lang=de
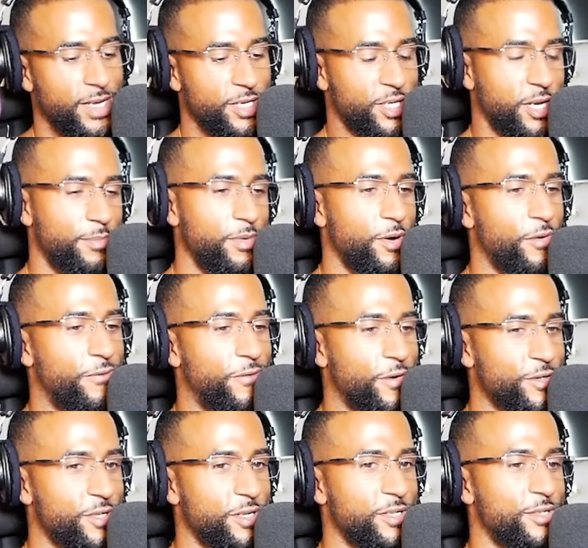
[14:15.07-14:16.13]
Ich kann mir auch
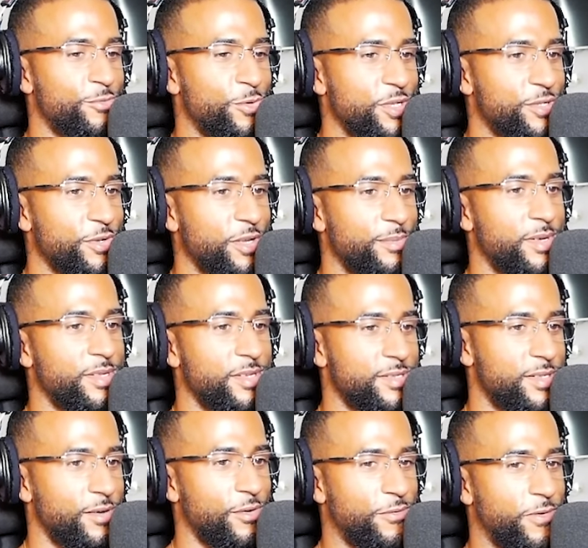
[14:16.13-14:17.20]
vorstellen, dass Rezo jemand
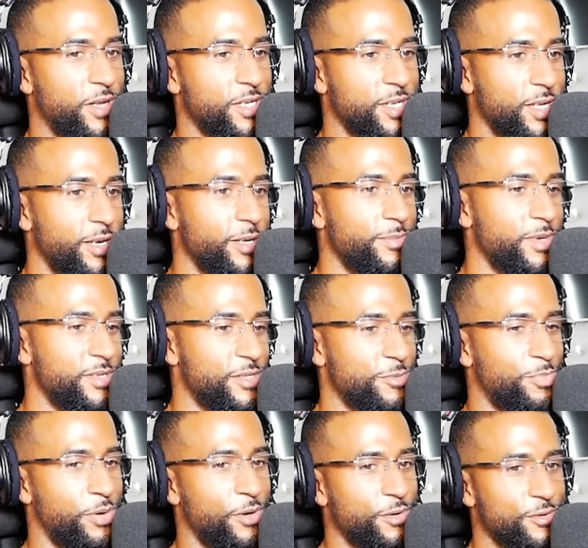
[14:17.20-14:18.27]
ist, der noch vielleicht
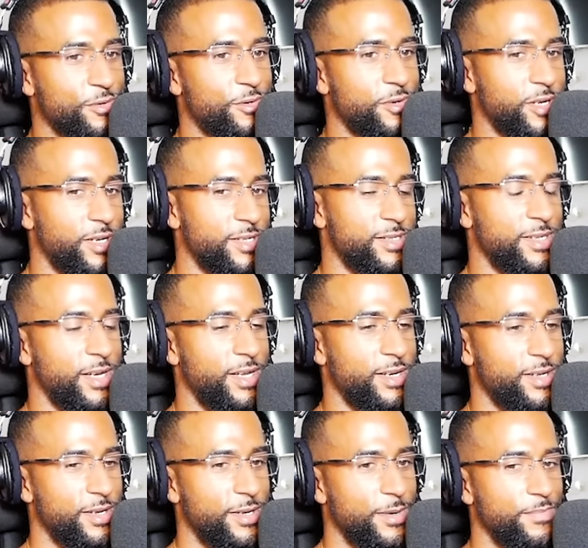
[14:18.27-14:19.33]
regelmäßig Pornos guckt, kann das sein?
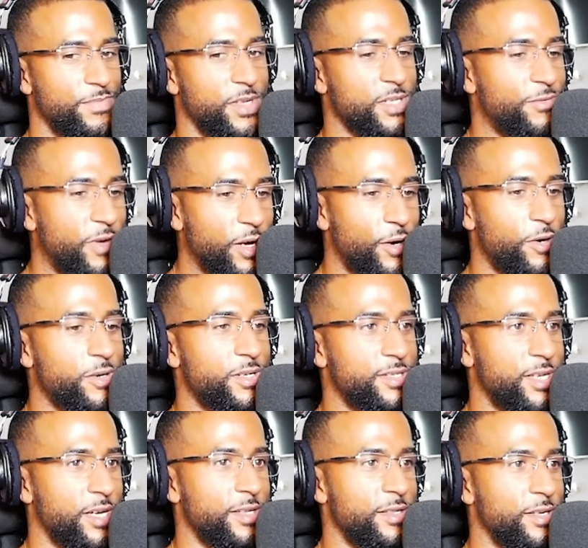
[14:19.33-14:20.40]
Das wäre auch eine
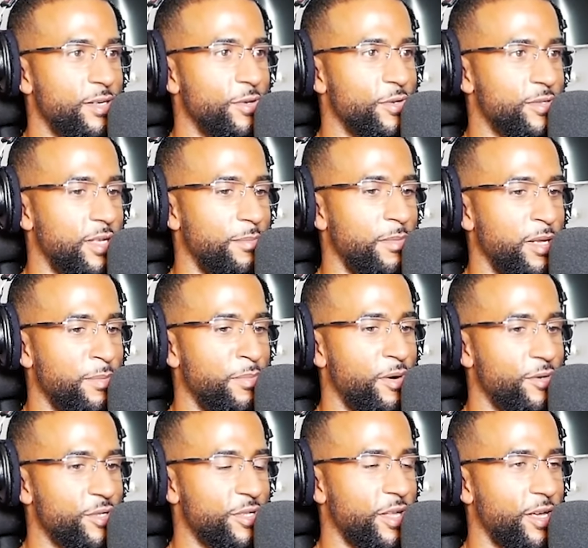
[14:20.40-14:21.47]
Sache, die ich aus deinem Leben
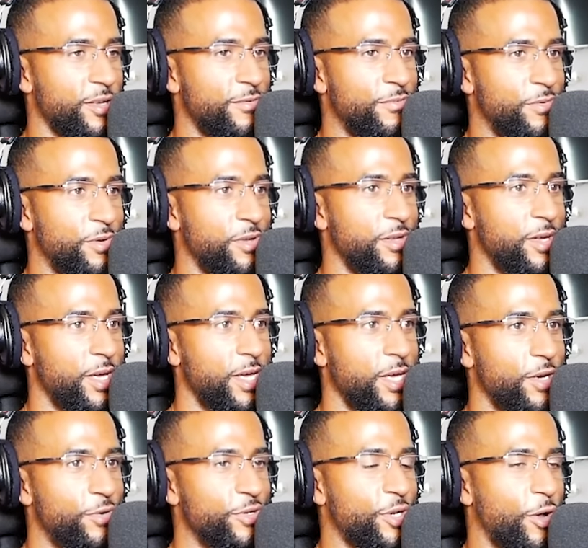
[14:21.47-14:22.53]
rausstreichen würde.
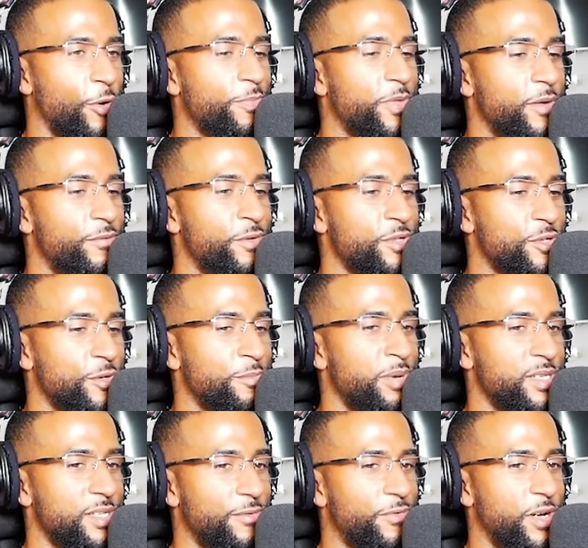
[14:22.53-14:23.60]
Und ich glaube, dann wird es schon
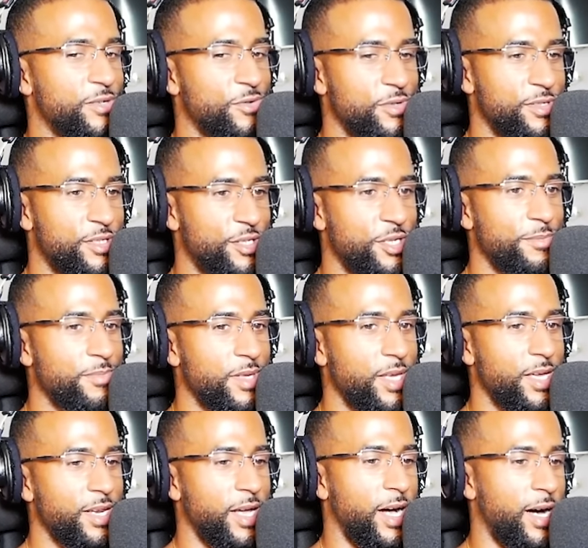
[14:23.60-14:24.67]
besser. Also ins Gym
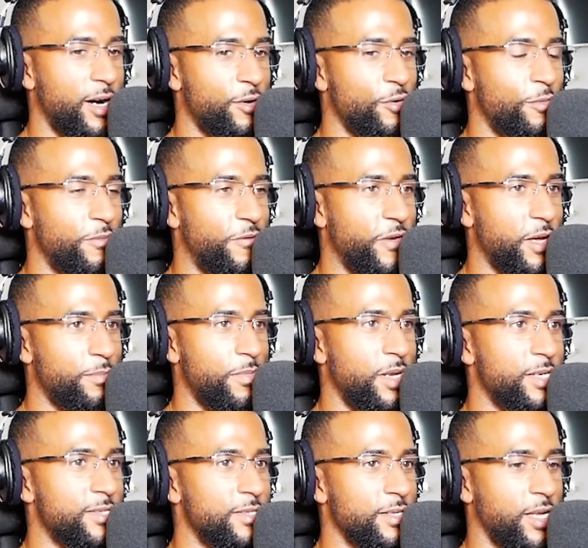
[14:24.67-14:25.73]
gehen, Haare umfärben
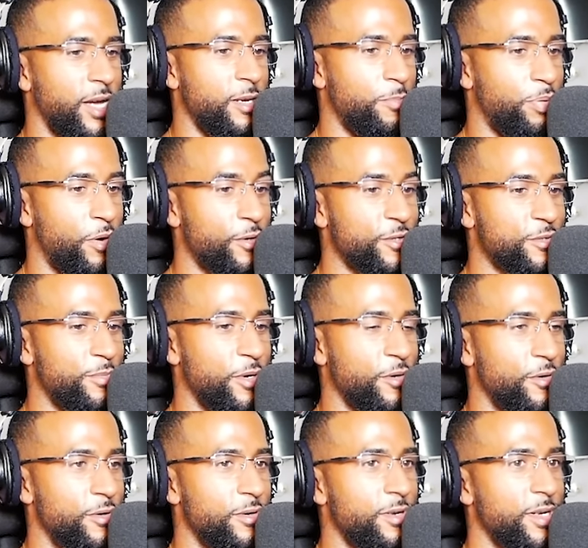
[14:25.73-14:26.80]
lassen, keine Pornos mehr
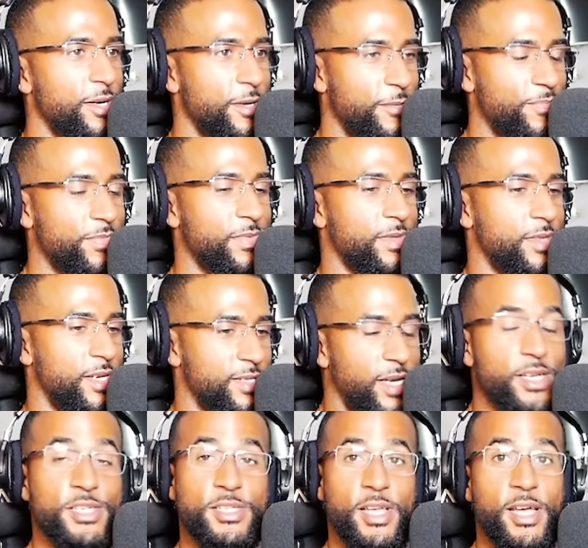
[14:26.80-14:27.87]
gucken. Da
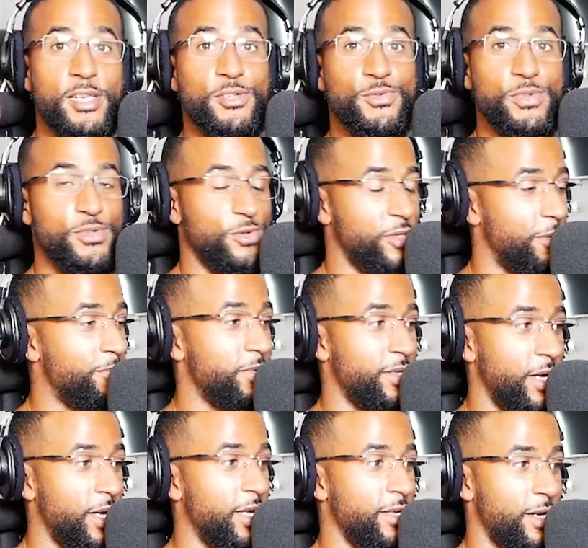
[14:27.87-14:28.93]
sage ich dir ehrlich, Rezo, da,
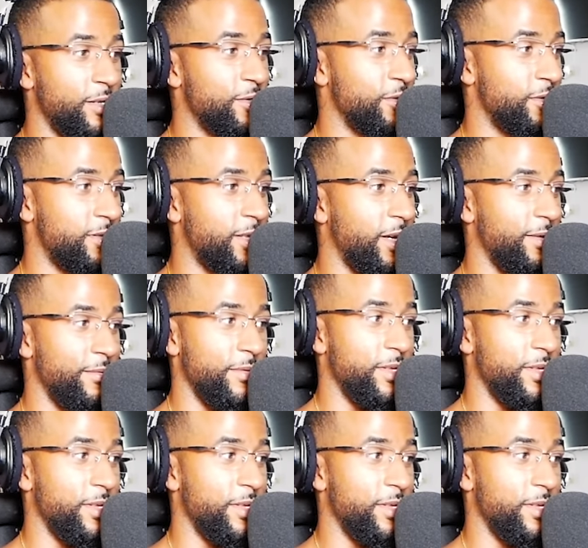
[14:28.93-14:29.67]
da, also, da,